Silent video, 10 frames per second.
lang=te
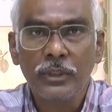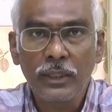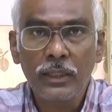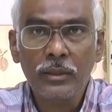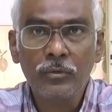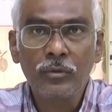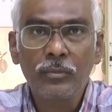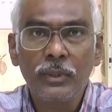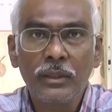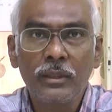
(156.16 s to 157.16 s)
ఈ కార్యక్రమంలో
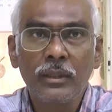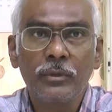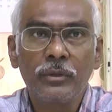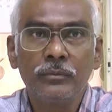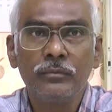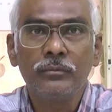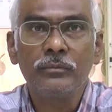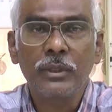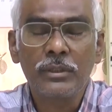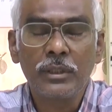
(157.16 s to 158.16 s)
భాగంగా మనం
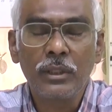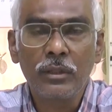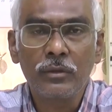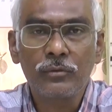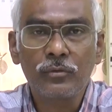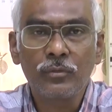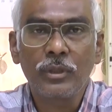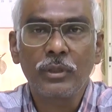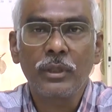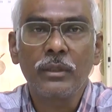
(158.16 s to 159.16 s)
మన జిల్లాలో
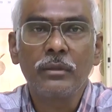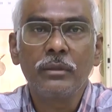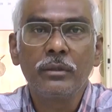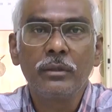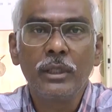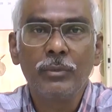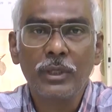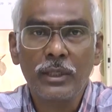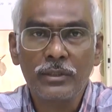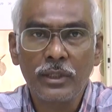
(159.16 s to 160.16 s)
సుమారుగా
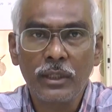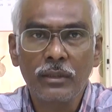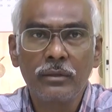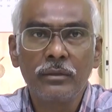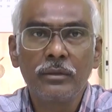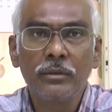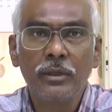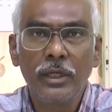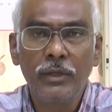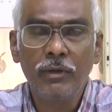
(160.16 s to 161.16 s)
ఎనిమిది లక్షల
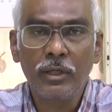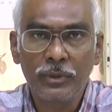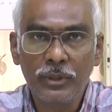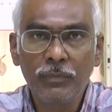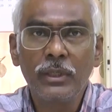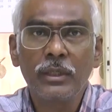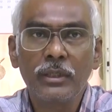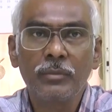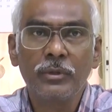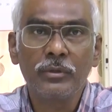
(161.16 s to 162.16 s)
ఏడు వేల మంది
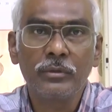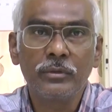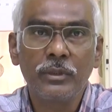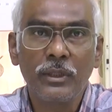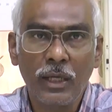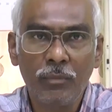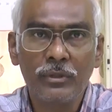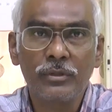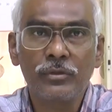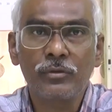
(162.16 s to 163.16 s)
పిల్లలకి మనం ఈ
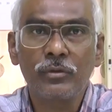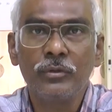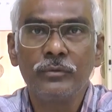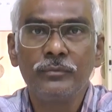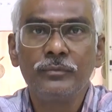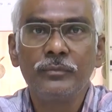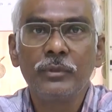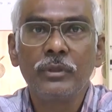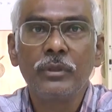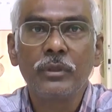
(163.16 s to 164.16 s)
ట్యాబ్లెట్స్ ఇస్తున్నాం
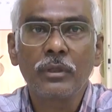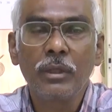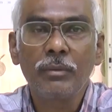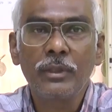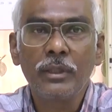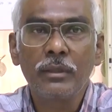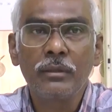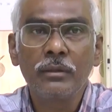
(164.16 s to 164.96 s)
కాబట్టి